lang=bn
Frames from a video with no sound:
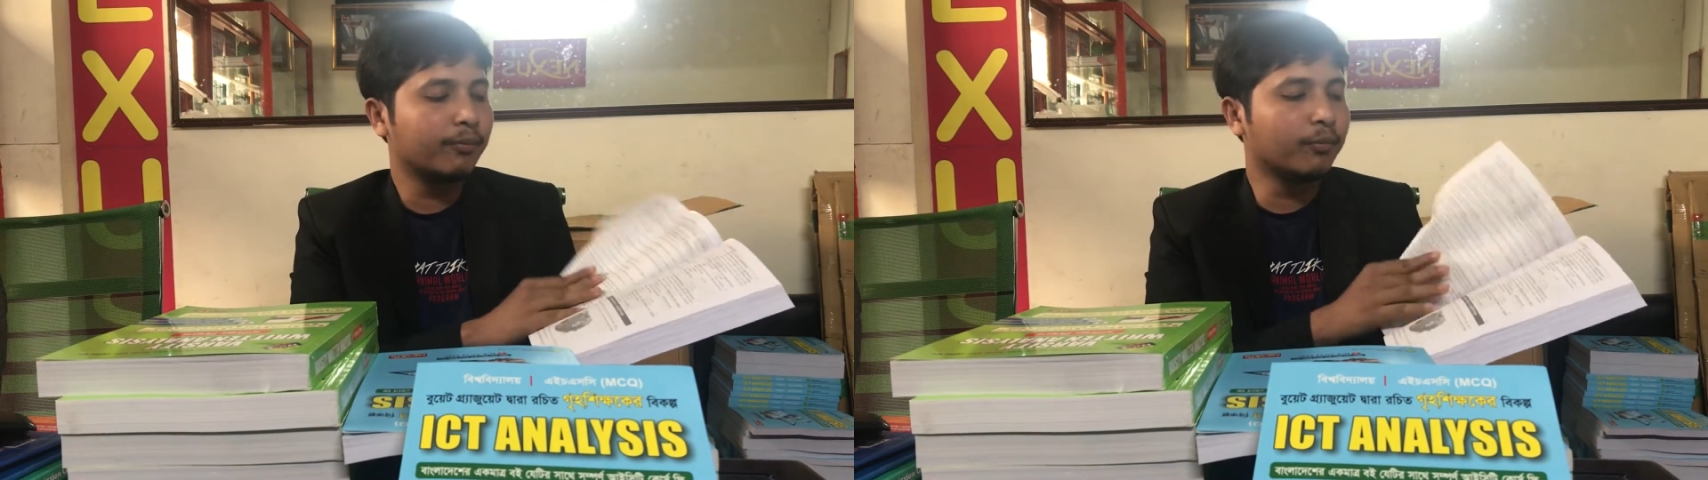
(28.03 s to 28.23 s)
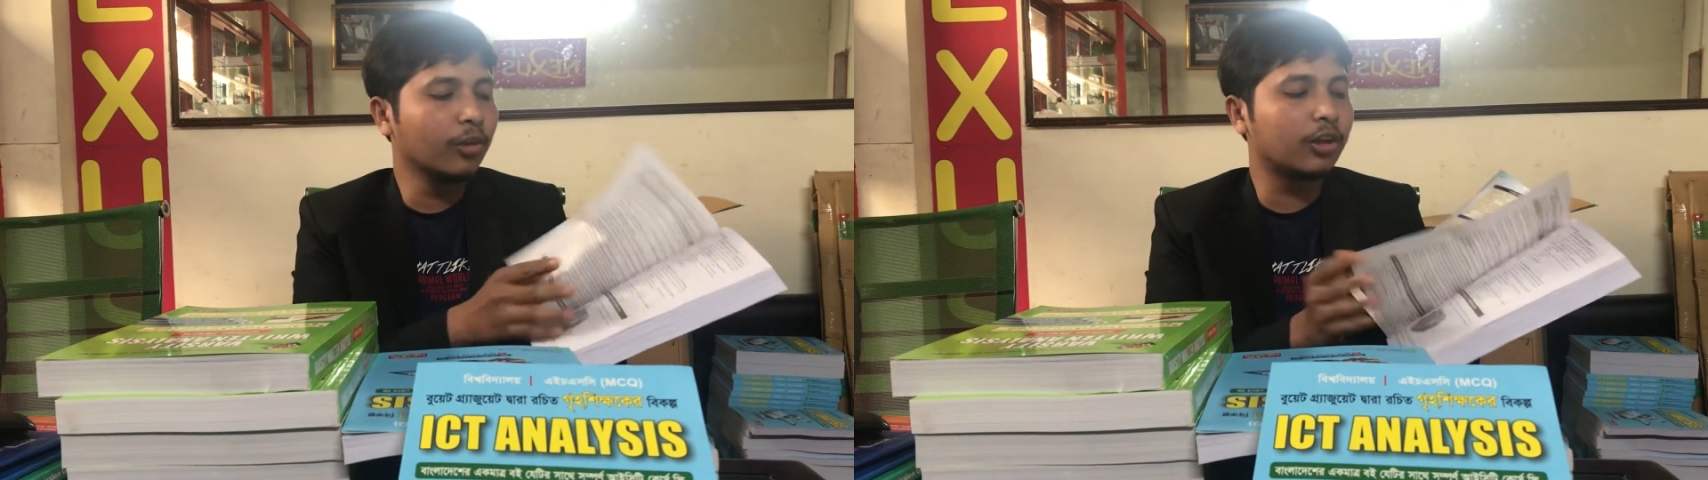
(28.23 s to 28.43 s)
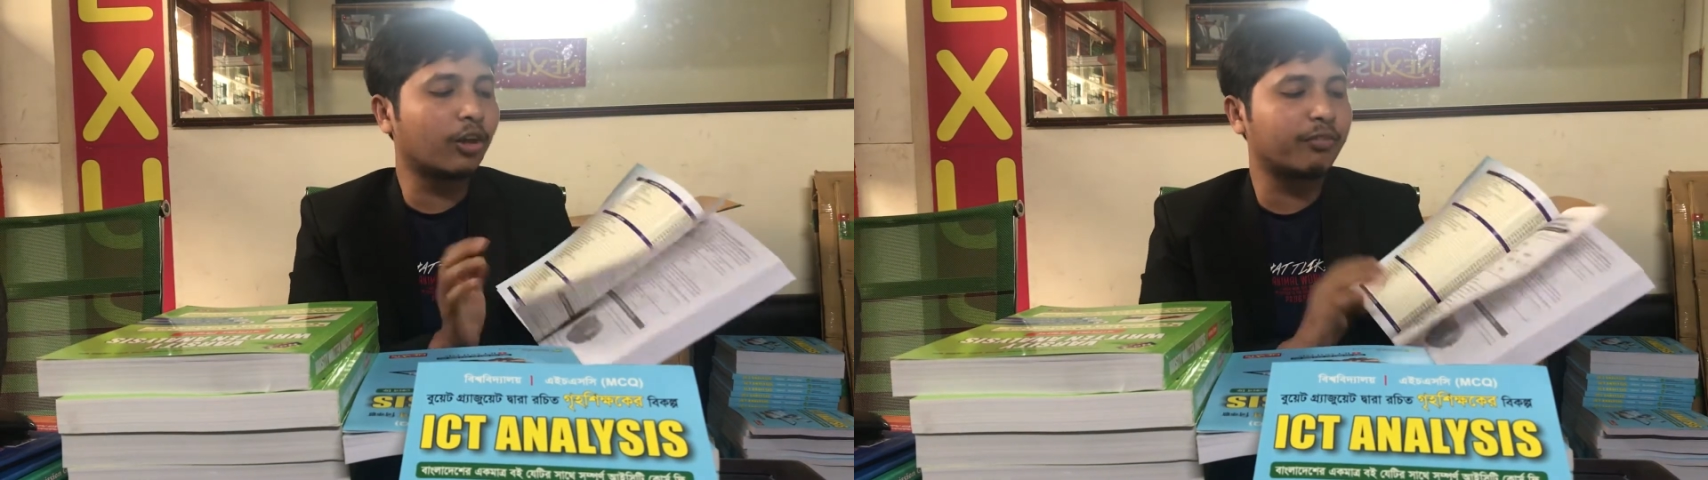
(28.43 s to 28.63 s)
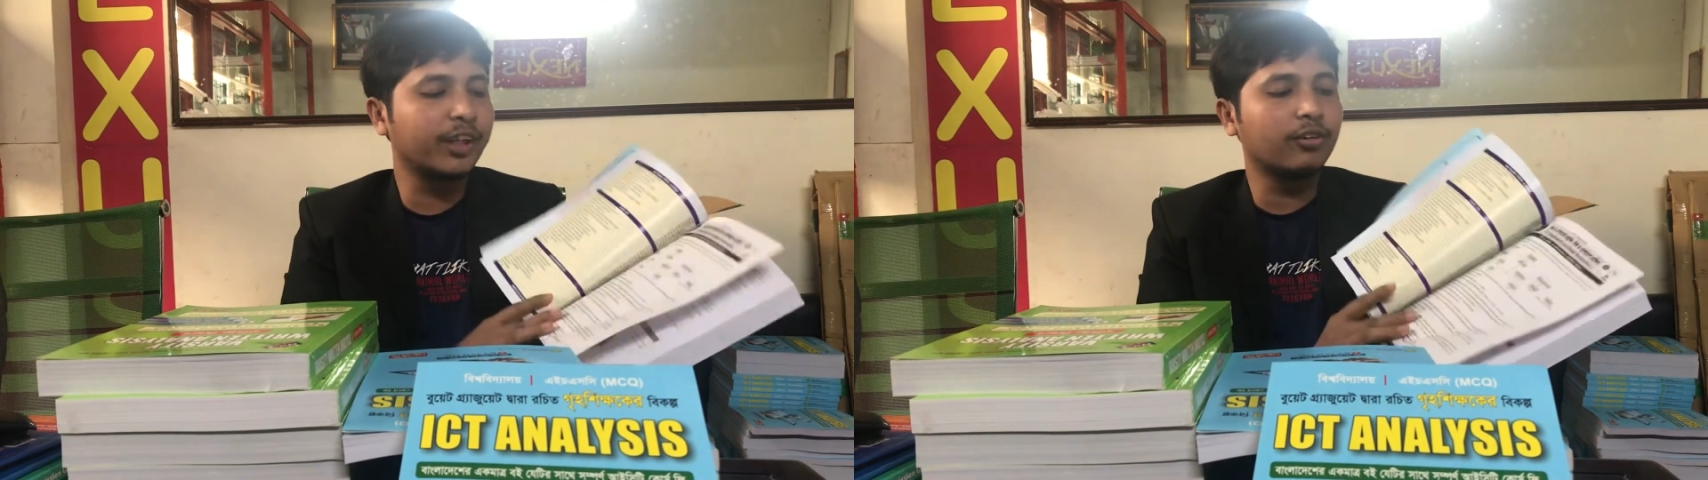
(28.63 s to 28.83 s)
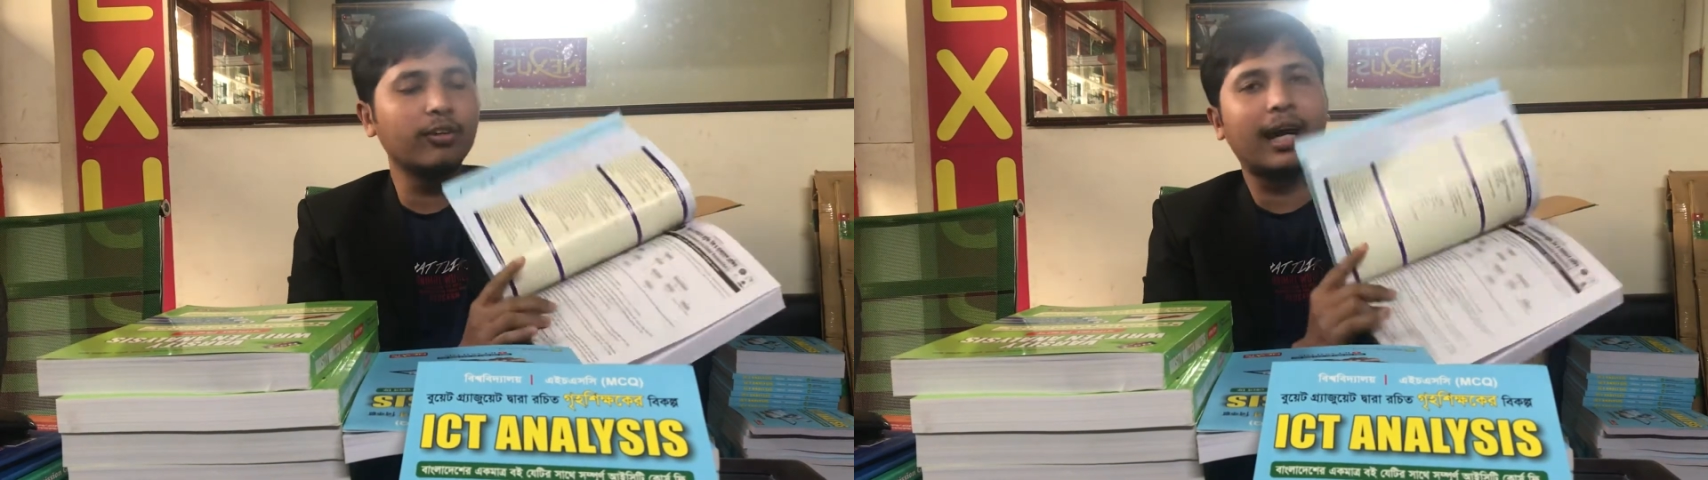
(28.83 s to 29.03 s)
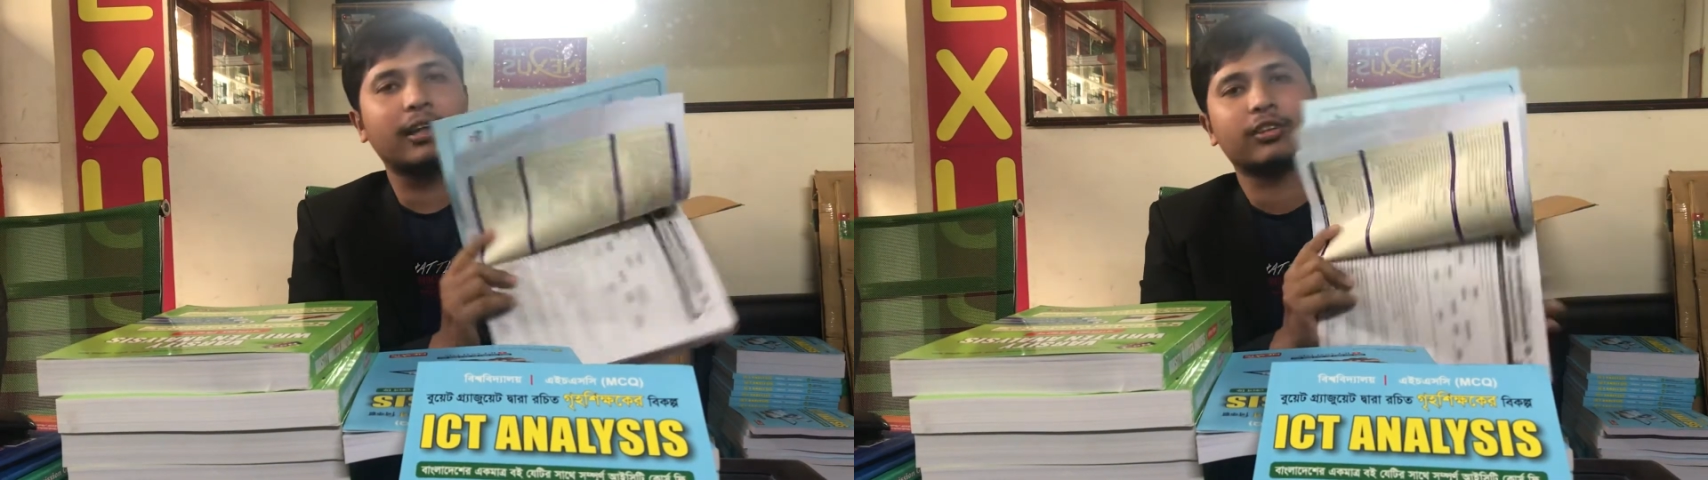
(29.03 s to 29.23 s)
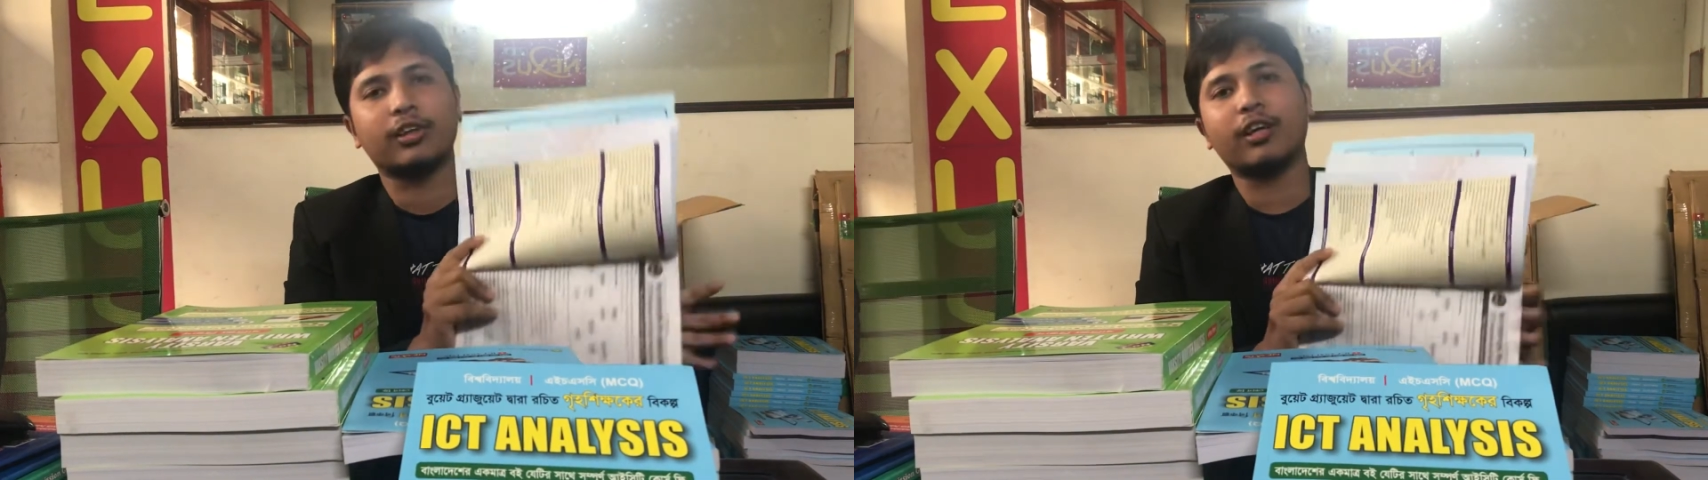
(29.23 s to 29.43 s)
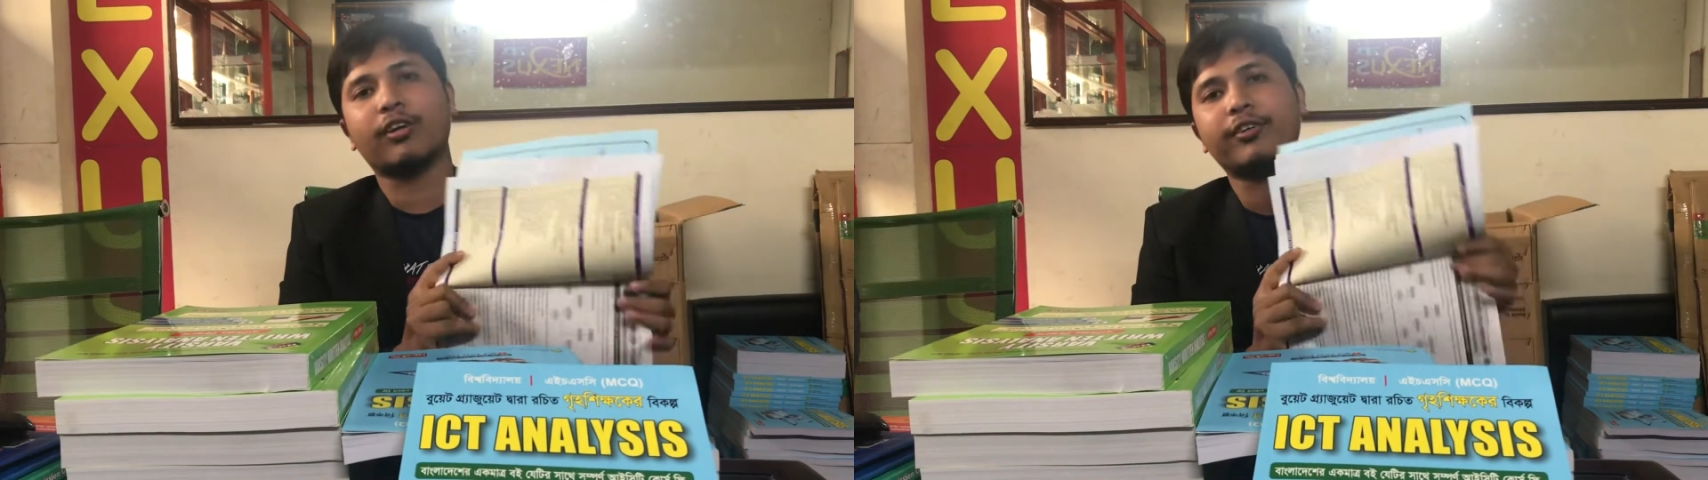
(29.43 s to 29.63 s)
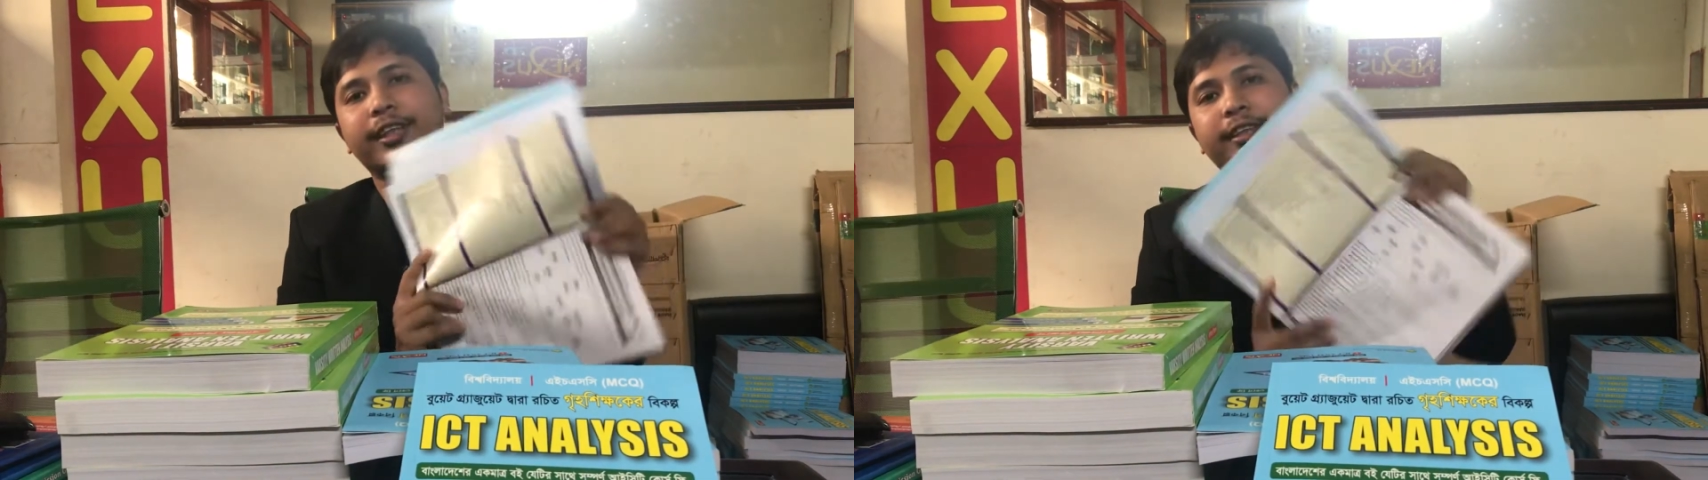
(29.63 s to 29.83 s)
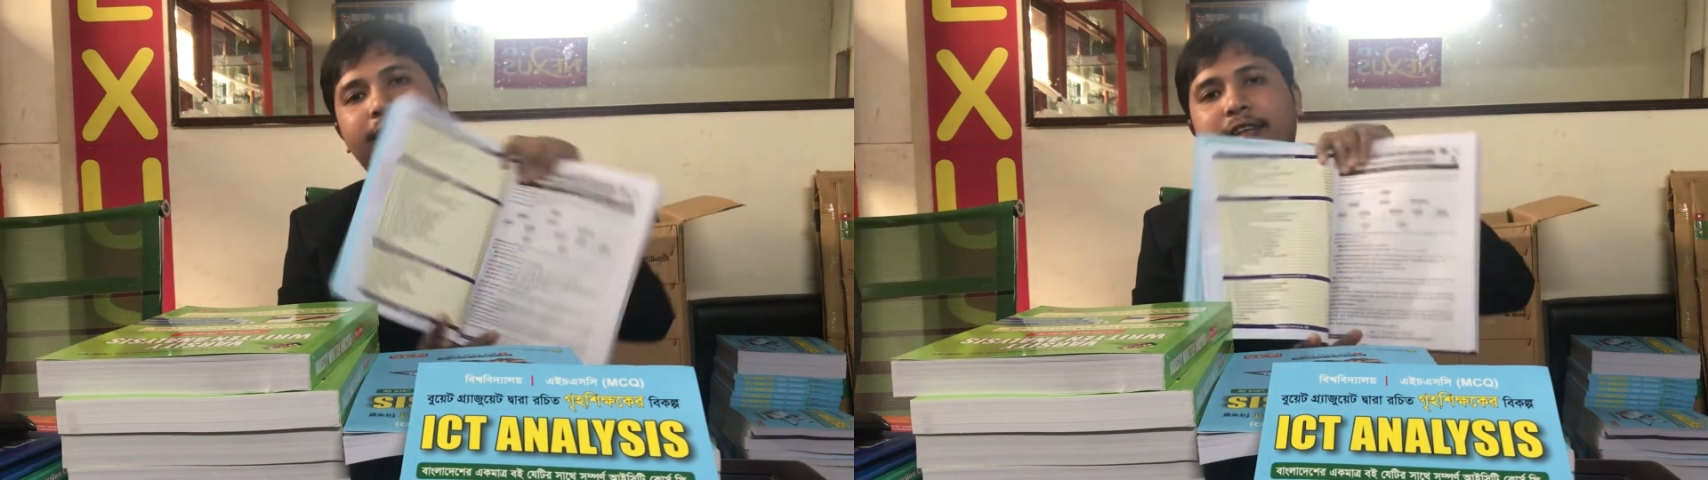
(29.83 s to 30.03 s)
মূল টপিকগুলো আলোচনা করা
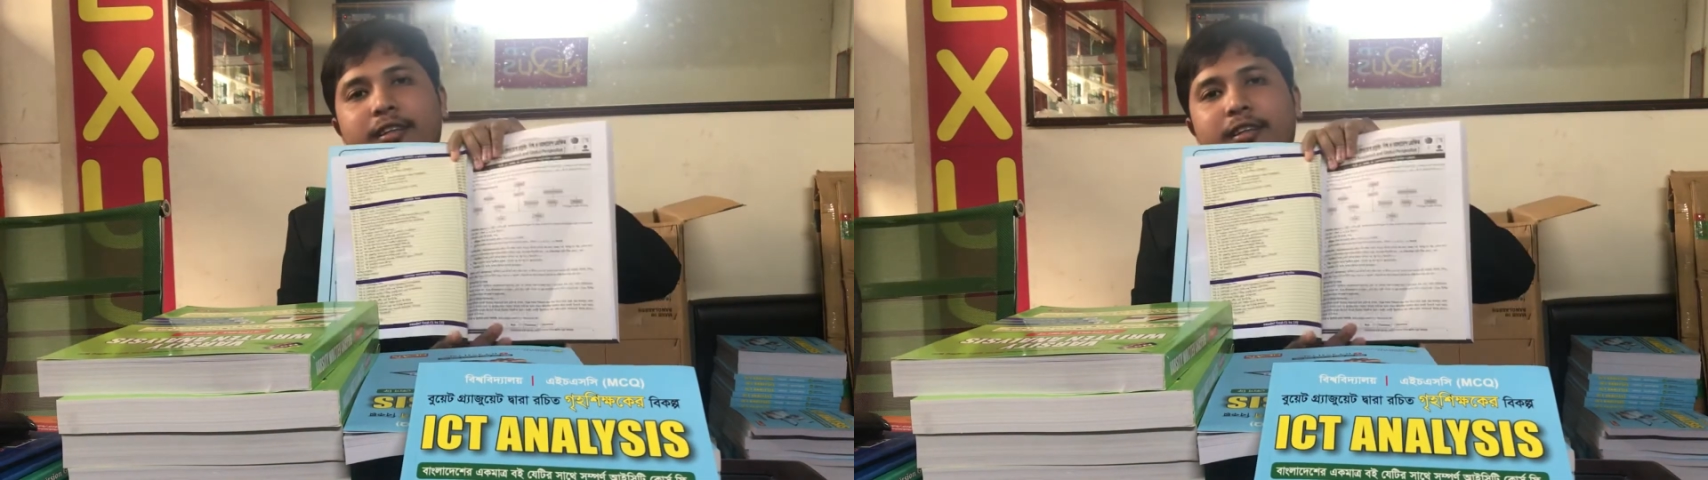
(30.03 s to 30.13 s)
হয়েছে